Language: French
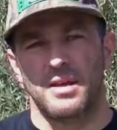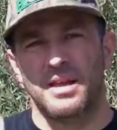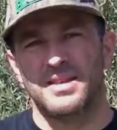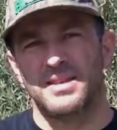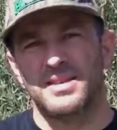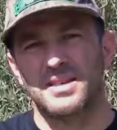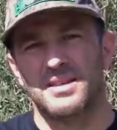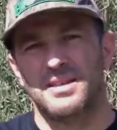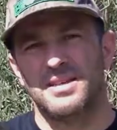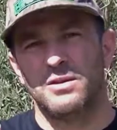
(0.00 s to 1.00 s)
L'essentiel,
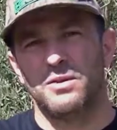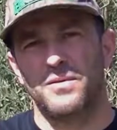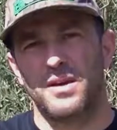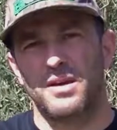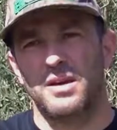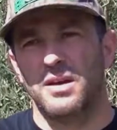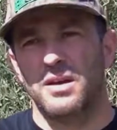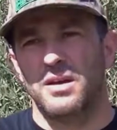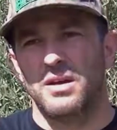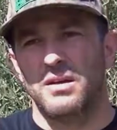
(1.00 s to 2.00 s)
c'est d'essayer de faire
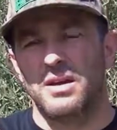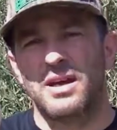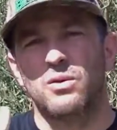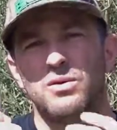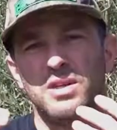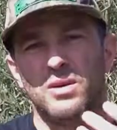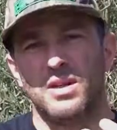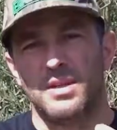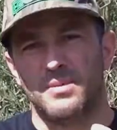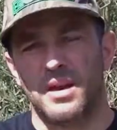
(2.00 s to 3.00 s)
l'agonie de
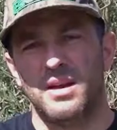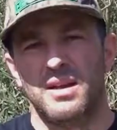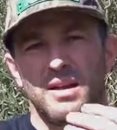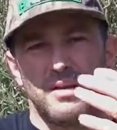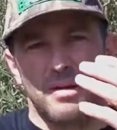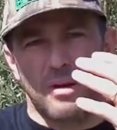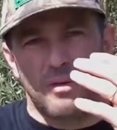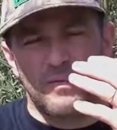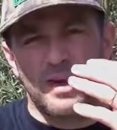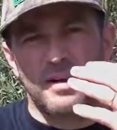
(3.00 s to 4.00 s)
l'animal.
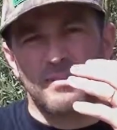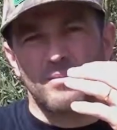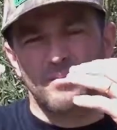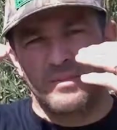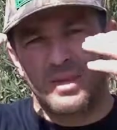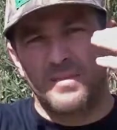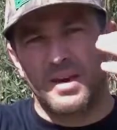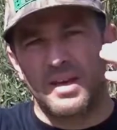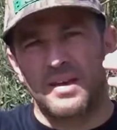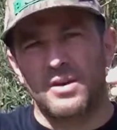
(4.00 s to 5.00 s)
On va
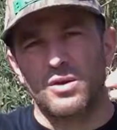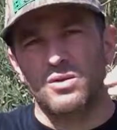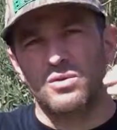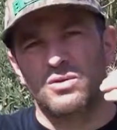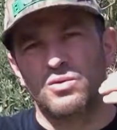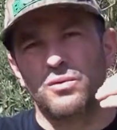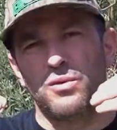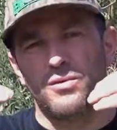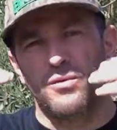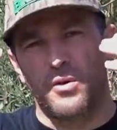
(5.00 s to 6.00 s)
démarrer avec un
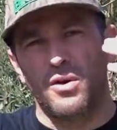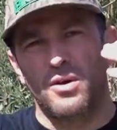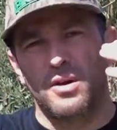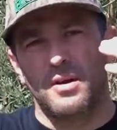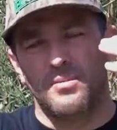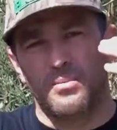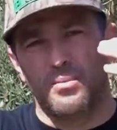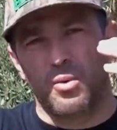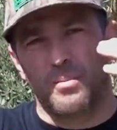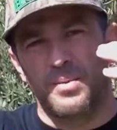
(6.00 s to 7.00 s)
souffle fort
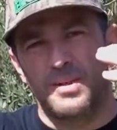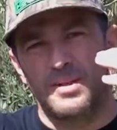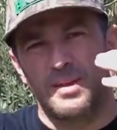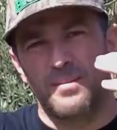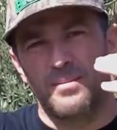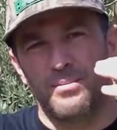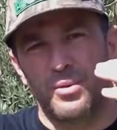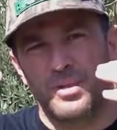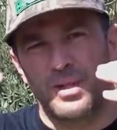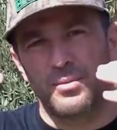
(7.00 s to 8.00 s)
pour baisser
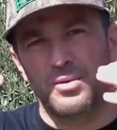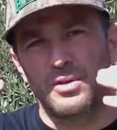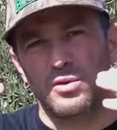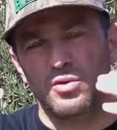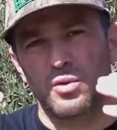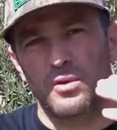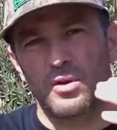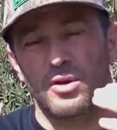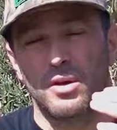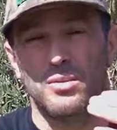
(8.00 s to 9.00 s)
petit à petit le souffle,
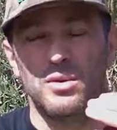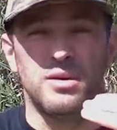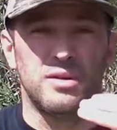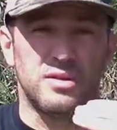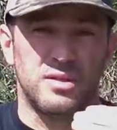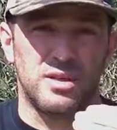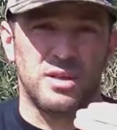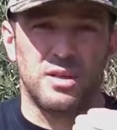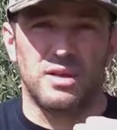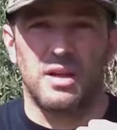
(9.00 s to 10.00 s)
comme
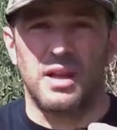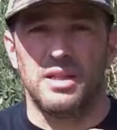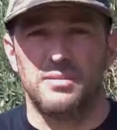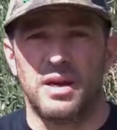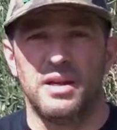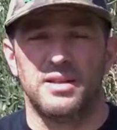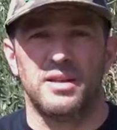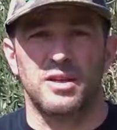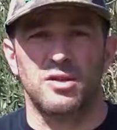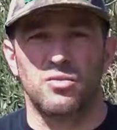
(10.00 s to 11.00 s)
si l'animal était
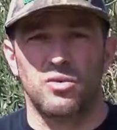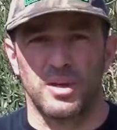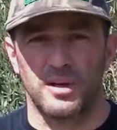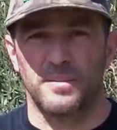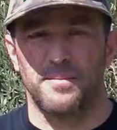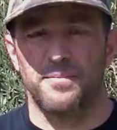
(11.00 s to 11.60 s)
en train de mourir.